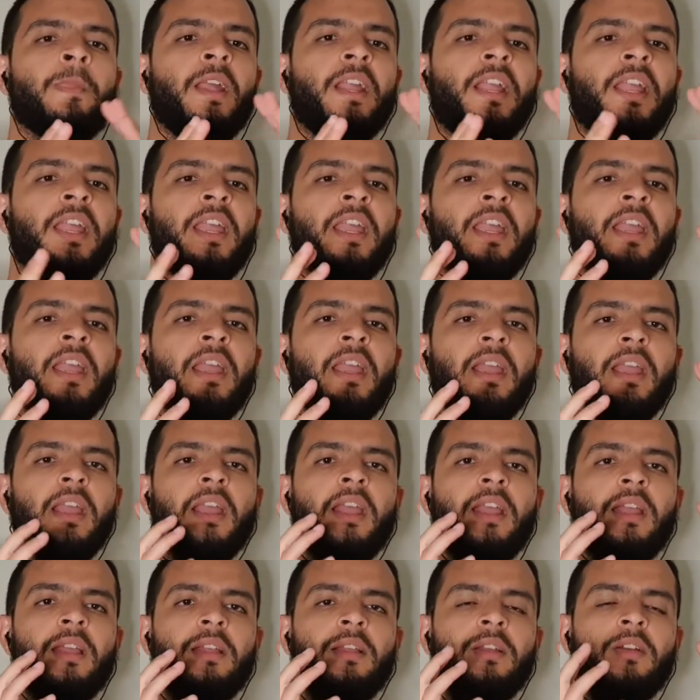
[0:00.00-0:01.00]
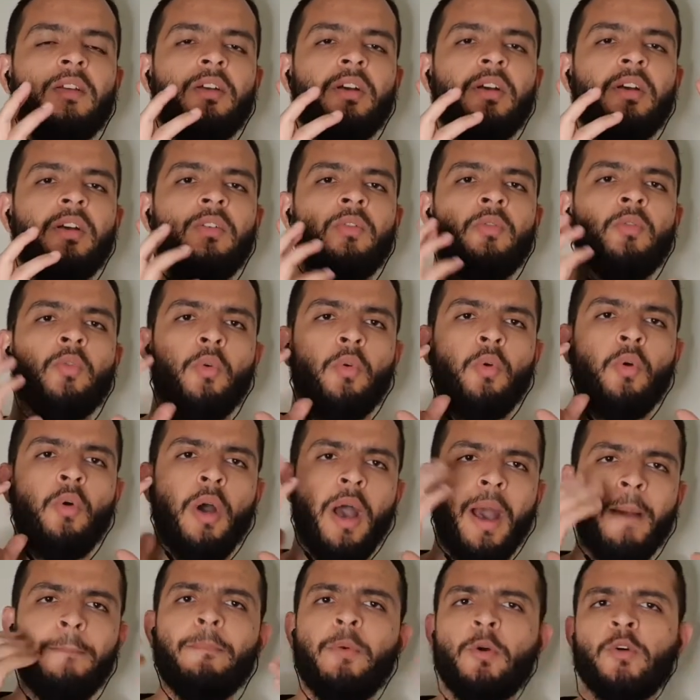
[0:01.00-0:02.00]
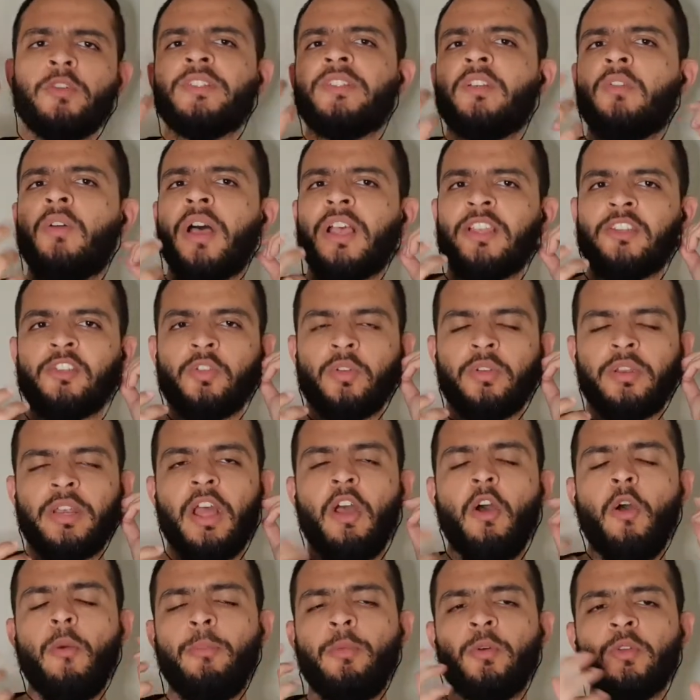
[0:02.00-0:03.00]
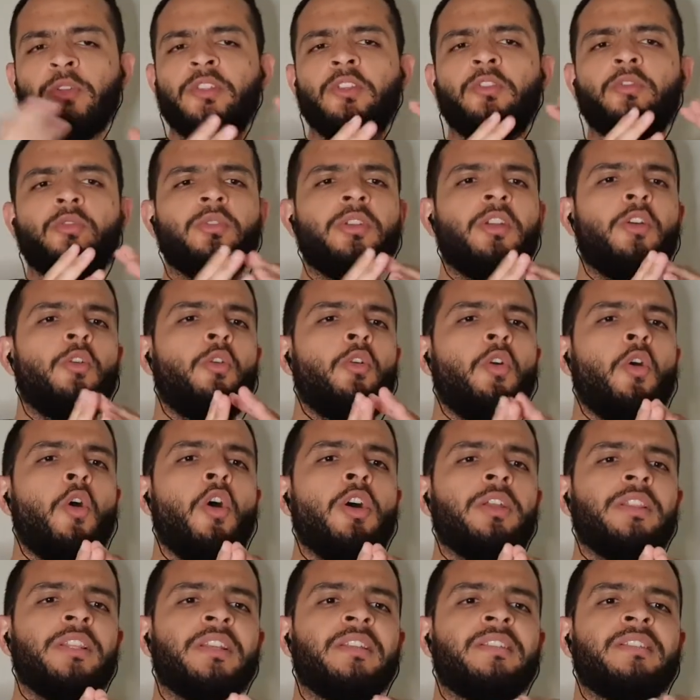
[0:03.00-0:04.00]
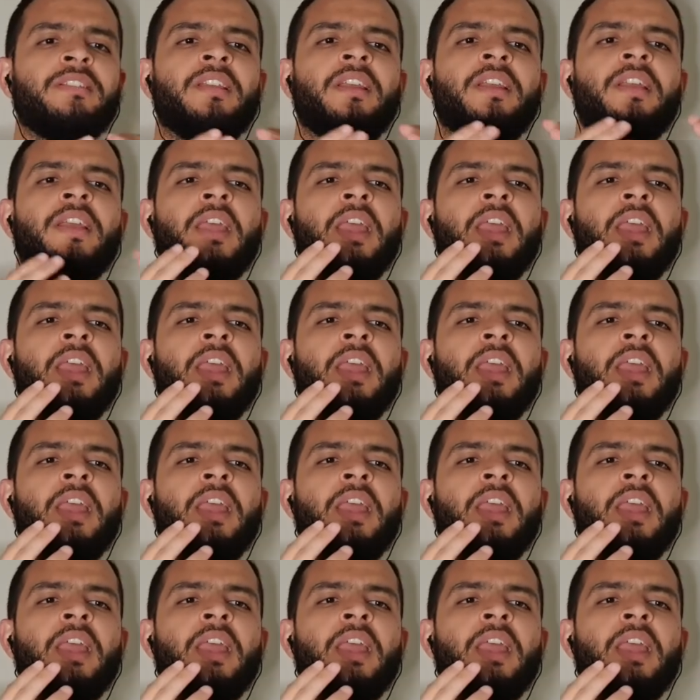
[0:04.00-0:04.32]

É, o, a porção racional, a porção do neocórtex,